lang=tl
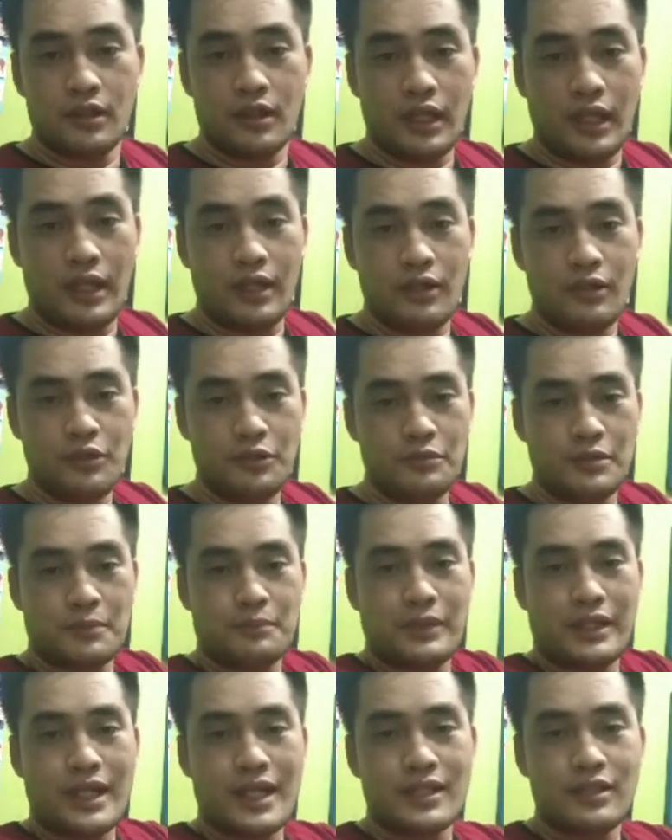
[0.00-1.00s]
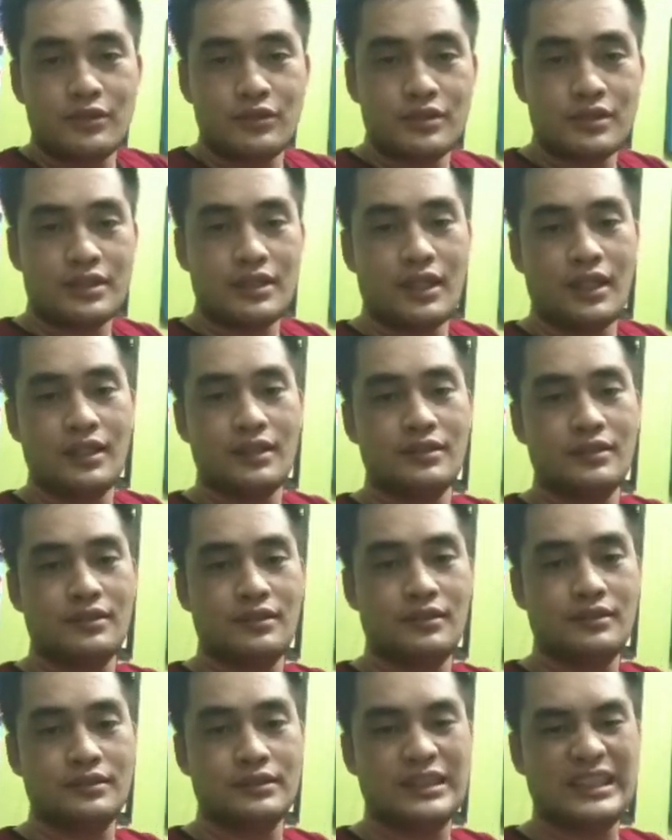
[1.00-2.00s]
Hello, magpadayon ta,
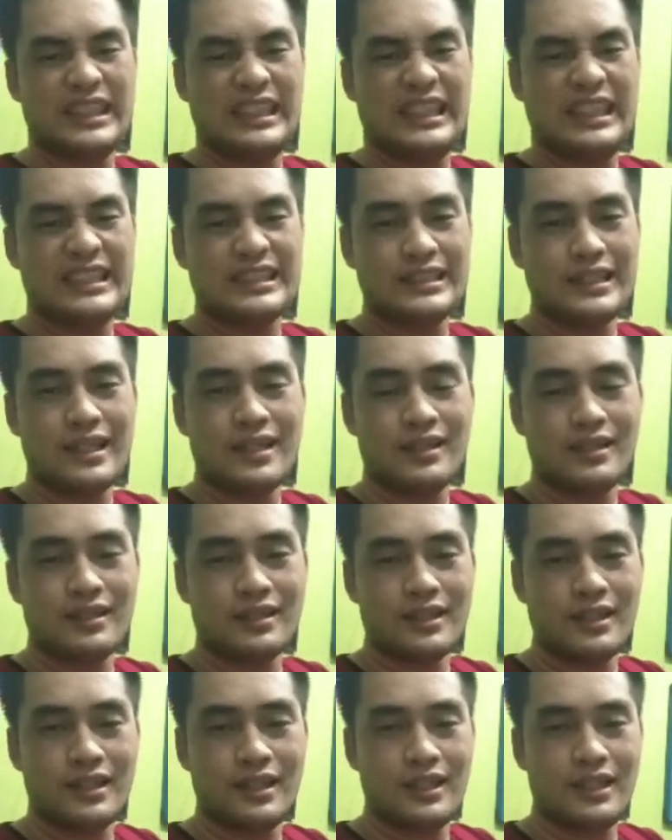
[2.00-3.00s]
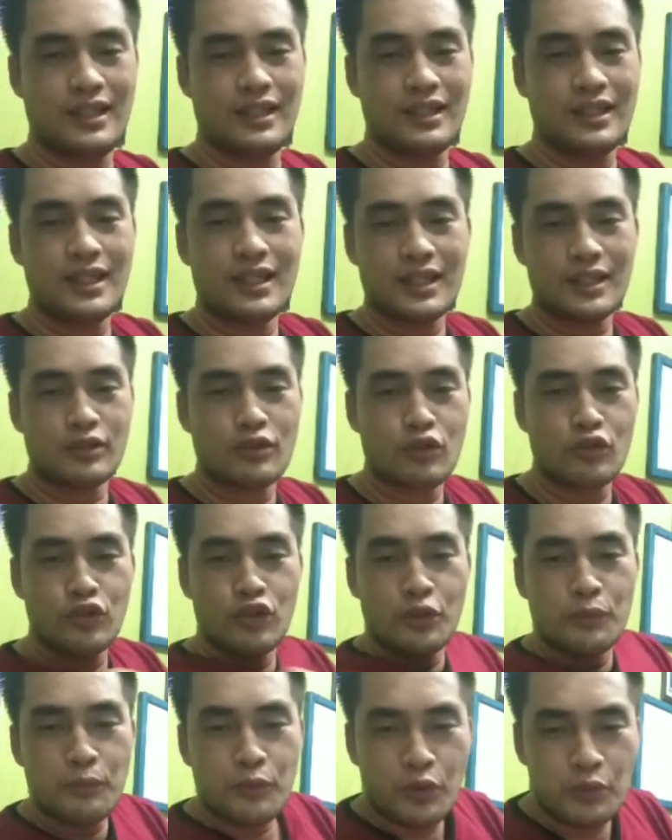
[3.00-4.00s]
no? Nagilis lang kay Igang ito kay
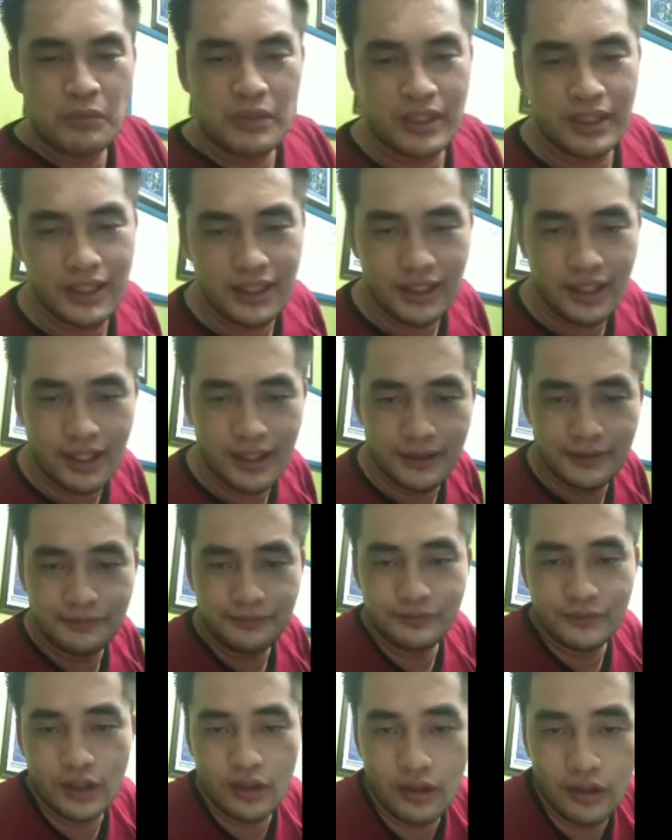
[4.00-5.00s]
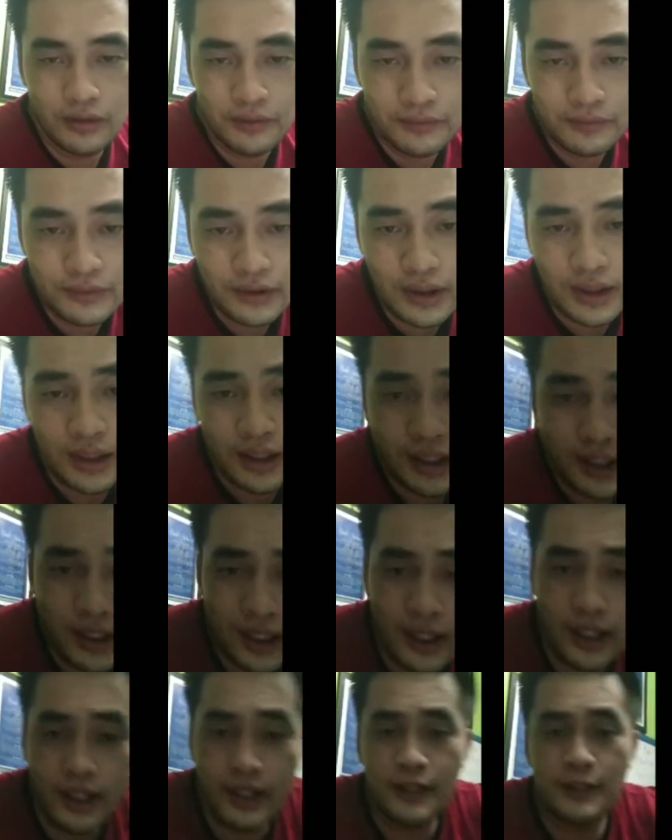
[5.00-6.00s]
uniform ganina, no?
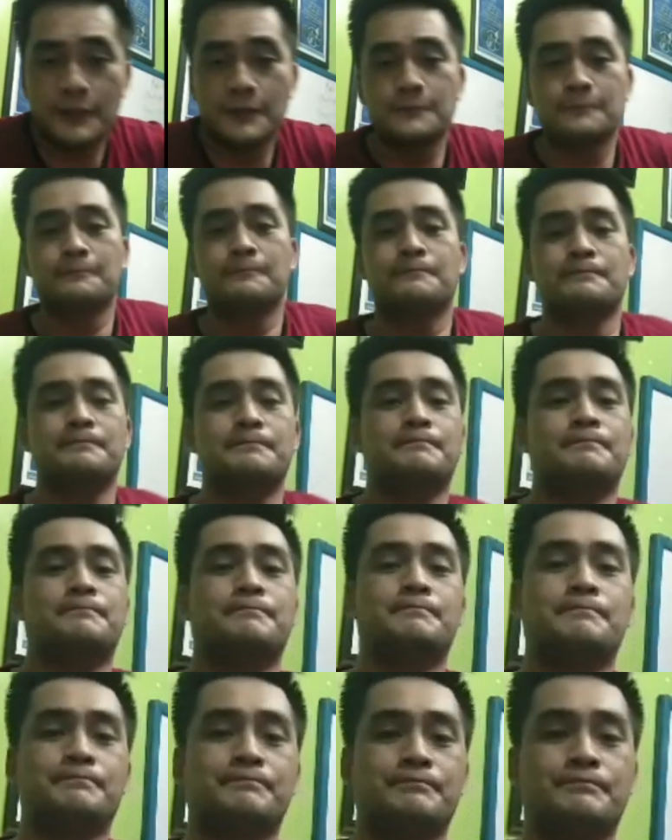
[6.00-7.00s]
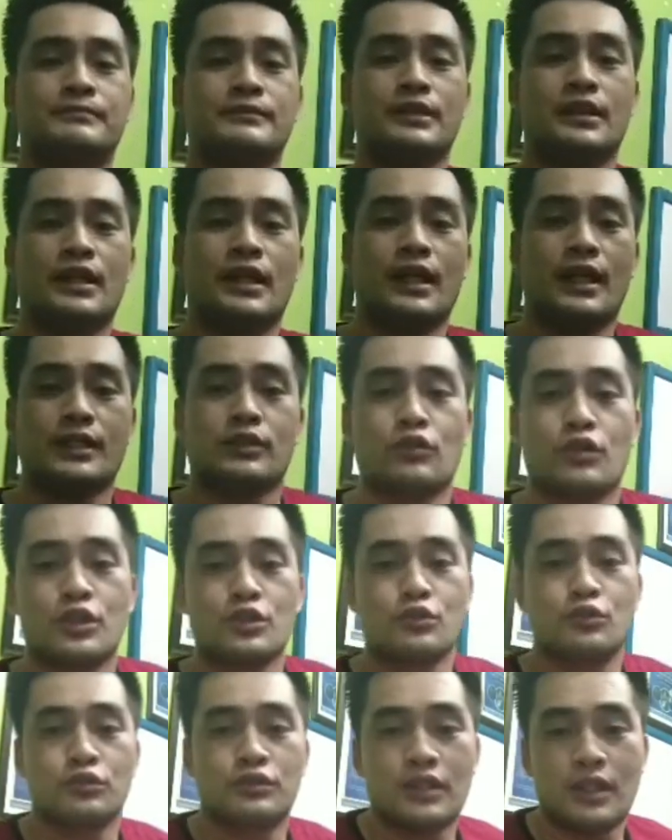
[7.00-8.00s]
Ang um, atong
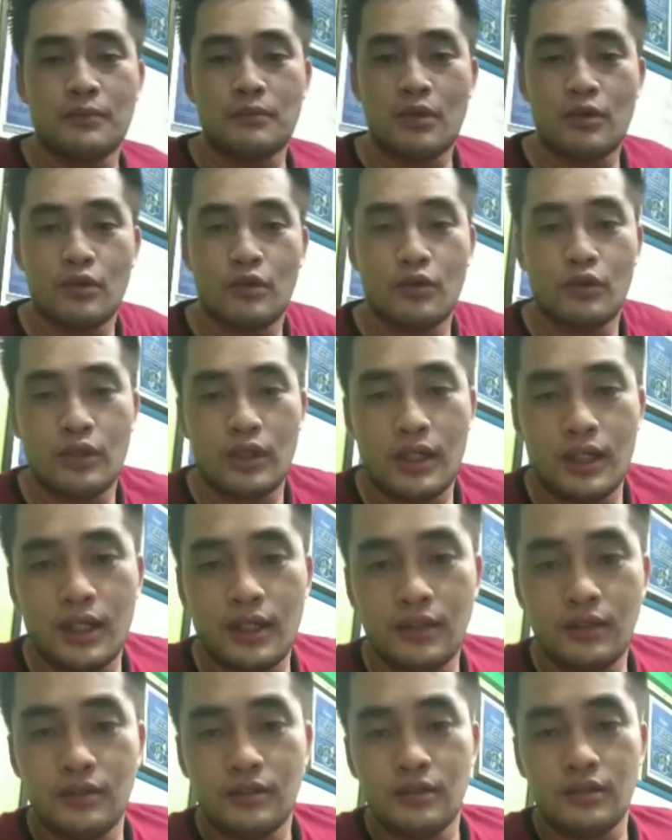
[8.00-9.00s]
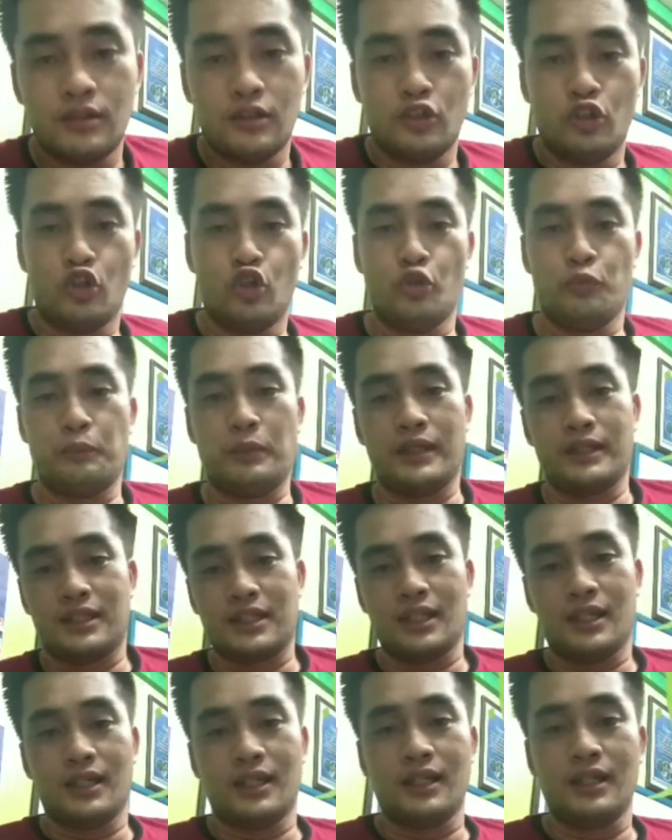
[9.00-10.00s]
isgutan mo ang upat
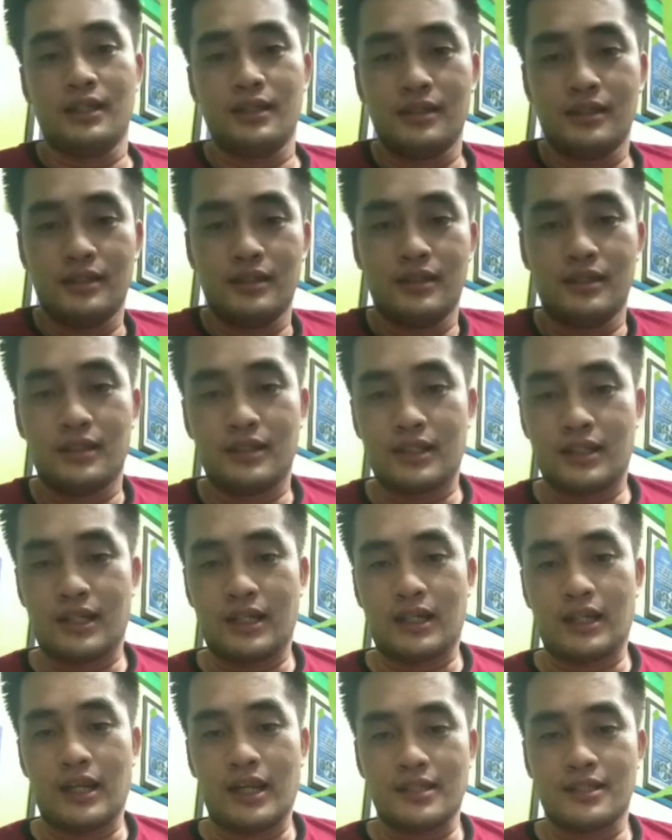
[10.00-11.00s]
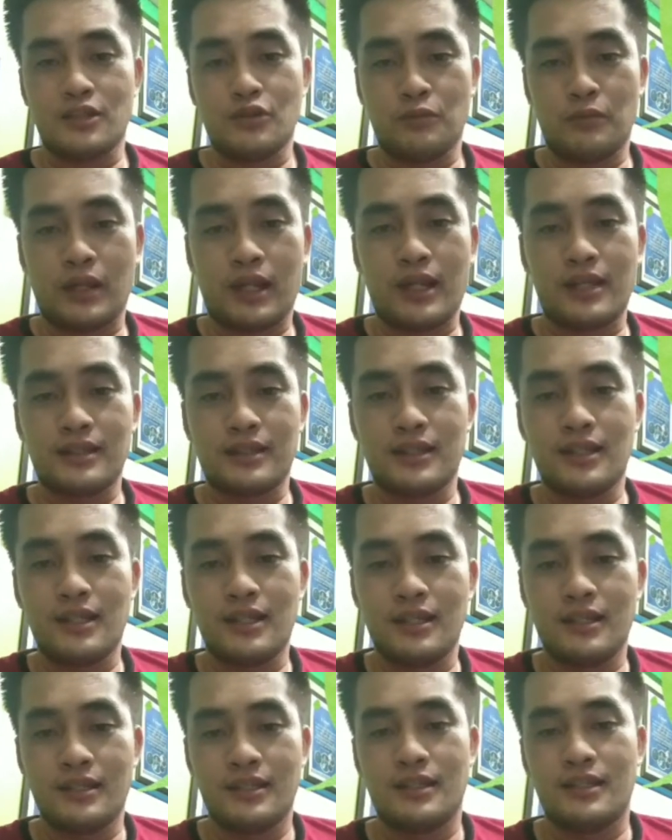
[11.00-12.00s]
ka klase o variety